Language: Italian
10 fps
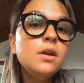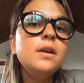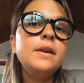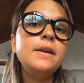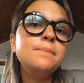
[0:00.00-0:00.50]

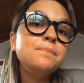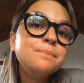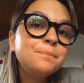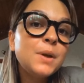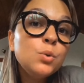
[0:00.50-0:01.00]
e mh,
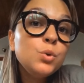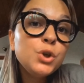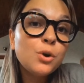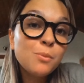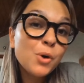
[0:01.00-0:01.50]
mm,
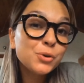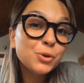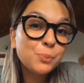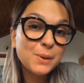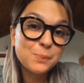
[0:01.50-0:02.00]
l'unico
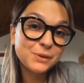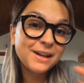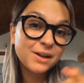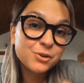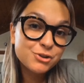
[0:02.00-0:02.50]
modo per
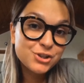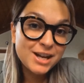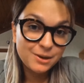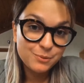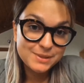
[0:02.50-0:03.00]
poter
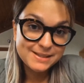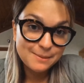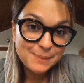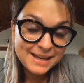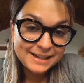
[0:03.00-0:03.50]
accorciare questa
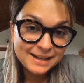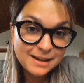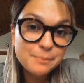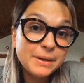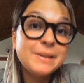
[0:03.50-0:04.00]

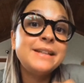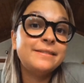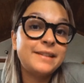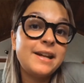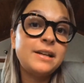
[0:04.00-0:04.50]
pena prima di
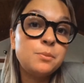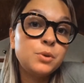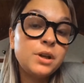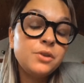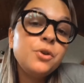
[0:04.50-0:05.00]
entrare nel
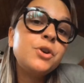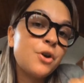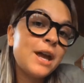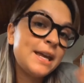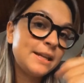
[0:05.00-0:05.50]

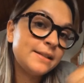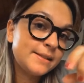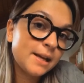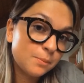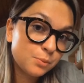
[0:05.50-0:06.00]
purgatorio e
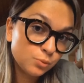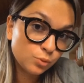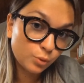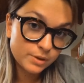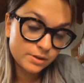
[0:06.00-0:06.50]
iniziare
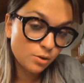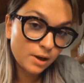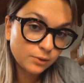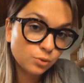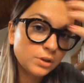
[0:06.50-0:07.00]
appunto questo
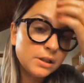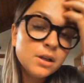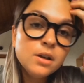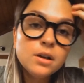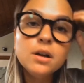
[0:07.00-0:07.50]
atto di
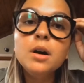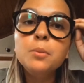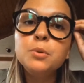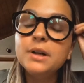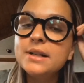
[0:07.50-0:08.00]
uh,
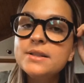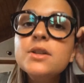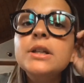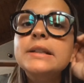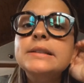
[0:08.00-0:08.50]

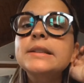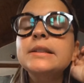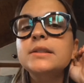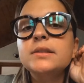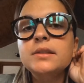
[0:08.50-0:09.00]
purgazione,
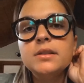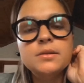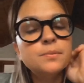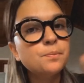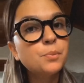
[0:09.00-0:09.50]
di,
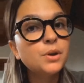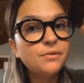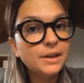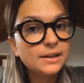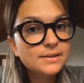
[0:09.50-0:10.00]
di,
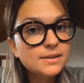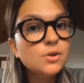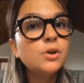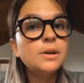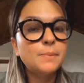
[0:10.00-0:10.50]

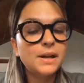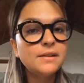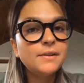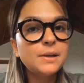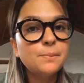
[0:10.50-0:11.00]
purificazione per
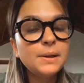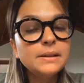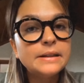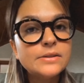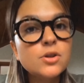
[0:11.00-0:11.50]
arrivare in
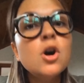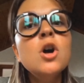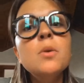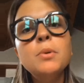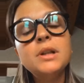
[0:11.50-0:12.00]
paradiso,
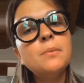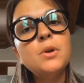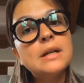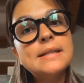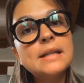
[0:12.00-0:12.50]

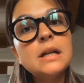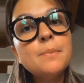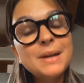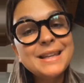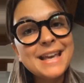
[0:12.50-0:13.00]
potrebbero essere le
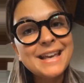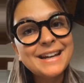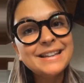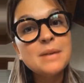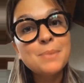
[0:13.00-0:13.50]

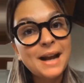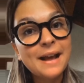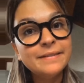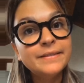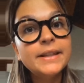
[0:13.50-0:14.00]
preghiere dei
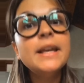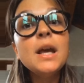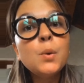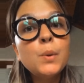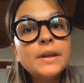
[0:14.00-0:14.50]
parenti
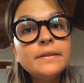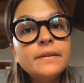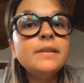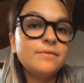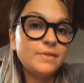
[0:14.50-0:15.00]
e
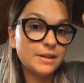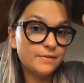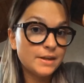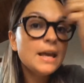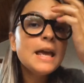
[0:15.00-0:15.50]
quindi
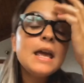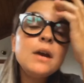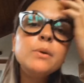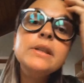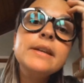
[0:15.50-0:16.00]
vivi. E
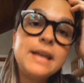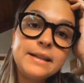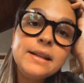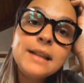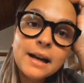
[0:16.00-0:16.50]
quindi
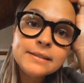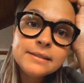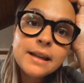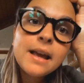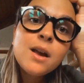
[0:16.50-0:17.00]
chiede a
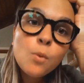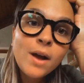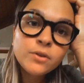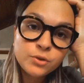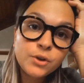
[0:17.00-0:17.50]
Dante,
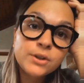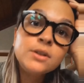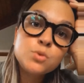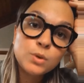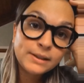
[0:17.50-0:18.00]
quando
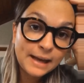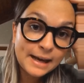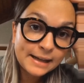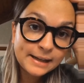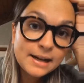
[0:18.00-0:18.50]
torni sulla
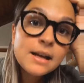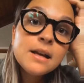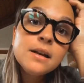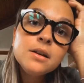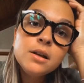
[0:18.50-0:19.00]
terra,
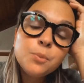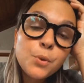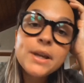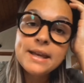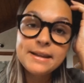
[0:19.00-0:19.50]
eh,
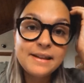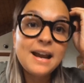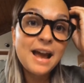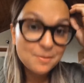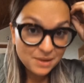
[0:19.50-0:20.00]
puoi
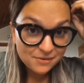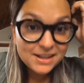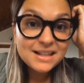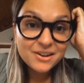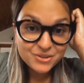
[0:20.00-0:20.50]
chiedere a mia
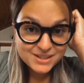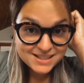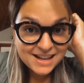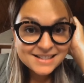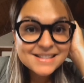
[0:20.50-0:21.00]
figlia
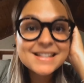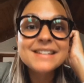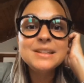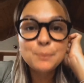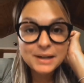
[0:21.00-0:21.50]
Costanza
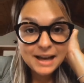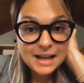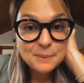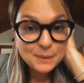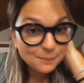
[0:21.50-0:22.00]
di
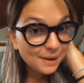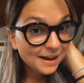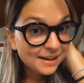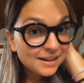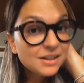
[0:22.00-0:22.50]
pregare per
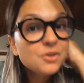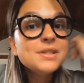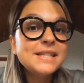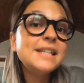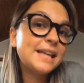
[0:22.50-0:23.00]
me,
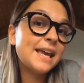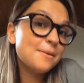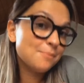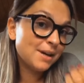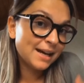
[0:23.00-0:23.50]
così
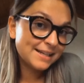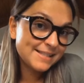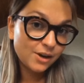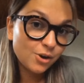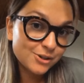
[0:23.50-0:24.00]
che magari
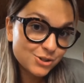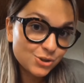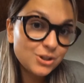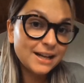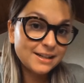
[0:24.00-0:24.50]
si
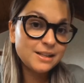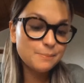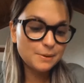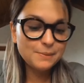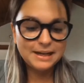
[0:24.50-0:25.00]
accorciano gli anni di
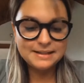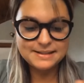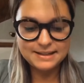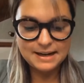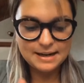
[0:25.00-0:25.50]

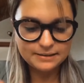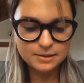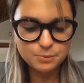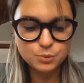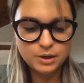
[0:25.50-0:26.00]
permanenza
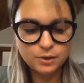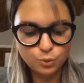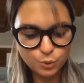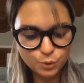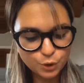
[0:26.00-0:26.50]

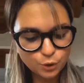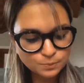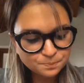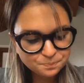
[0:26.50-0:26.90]
nell'antipurgatorio.